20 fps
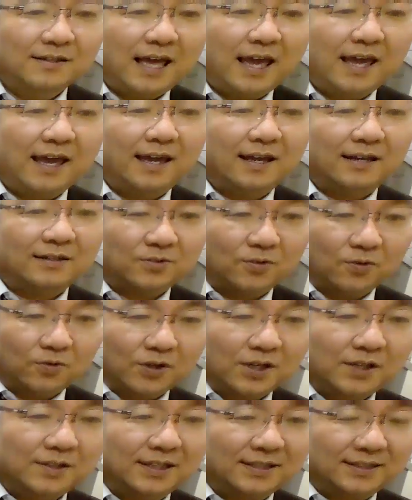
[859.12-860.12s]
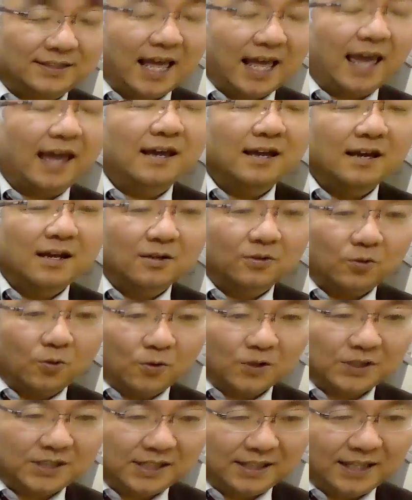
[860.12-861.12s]
で、その時にですね、
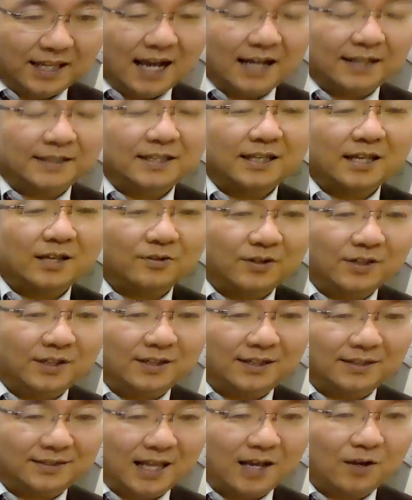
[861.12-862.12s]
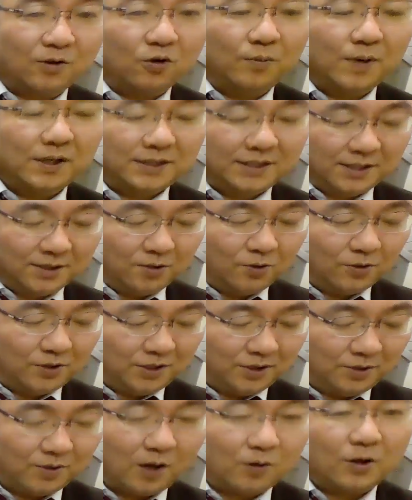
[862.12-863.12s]
東進でやってた時にですね、個別指
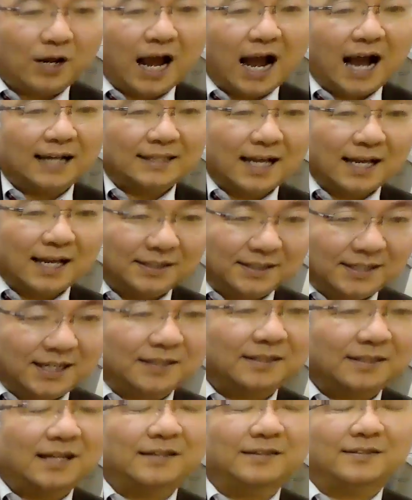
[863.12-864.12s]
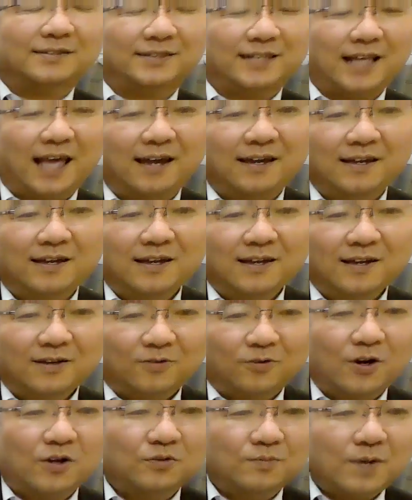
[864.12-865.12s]
導っていうのはこれ破綻しちゃったんですね。
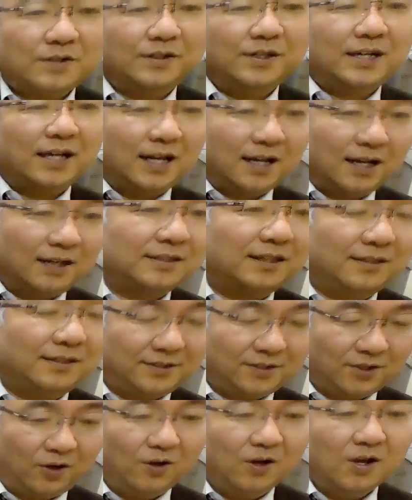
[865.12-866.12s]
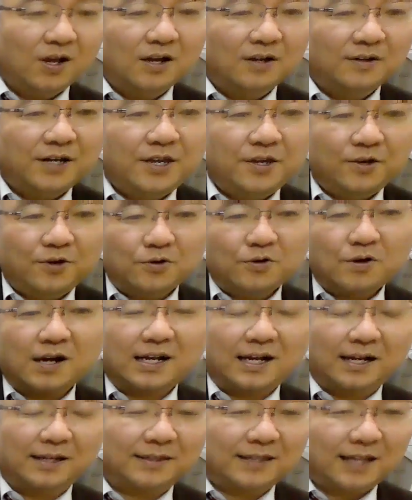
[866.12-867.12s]
これうまくいかなかったんですよ。理由
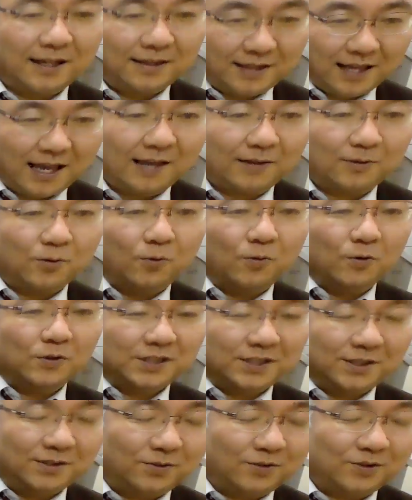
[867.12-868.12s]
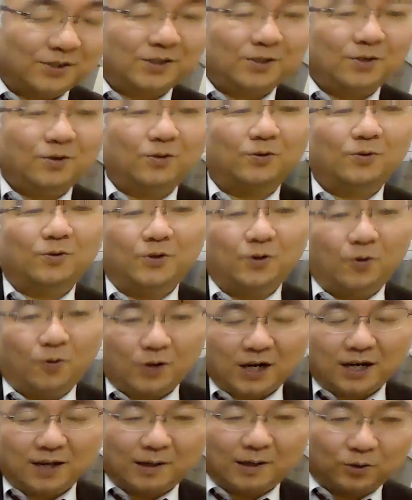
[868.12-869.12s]
は簡単で、東進の事業の方に
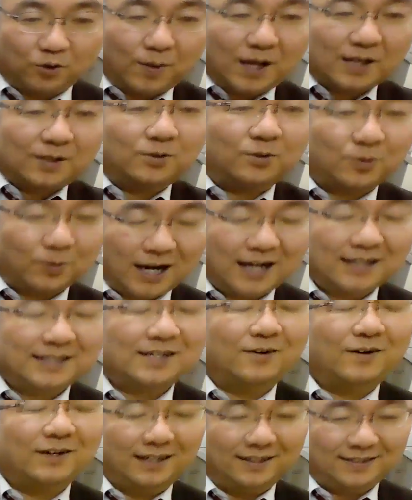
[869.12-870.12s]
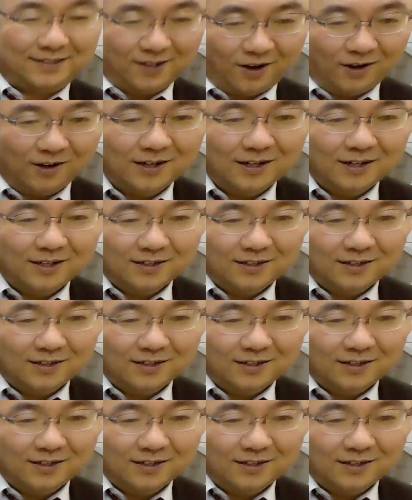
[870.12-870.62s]
お金がドバッと取られちゃうわけですよ。